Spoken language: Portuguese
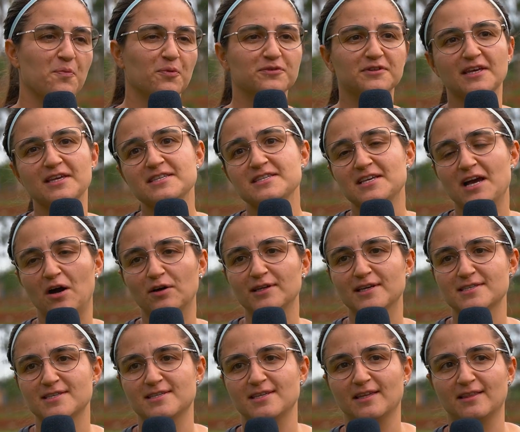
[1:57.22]
potencial
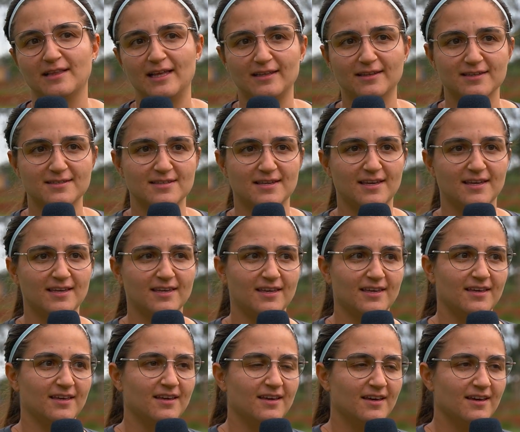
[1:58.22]
dessas atletas aí
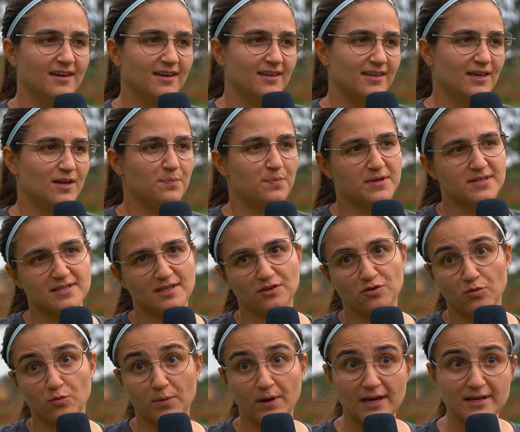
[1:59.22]
que, que
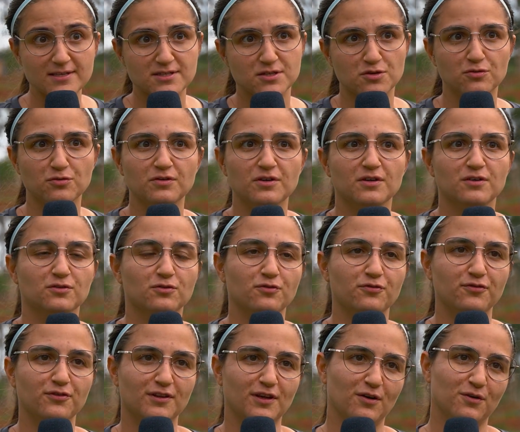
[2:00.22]
representam o Brasil no
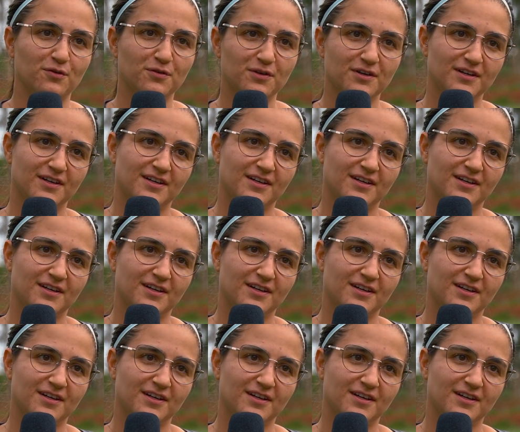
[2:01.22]
final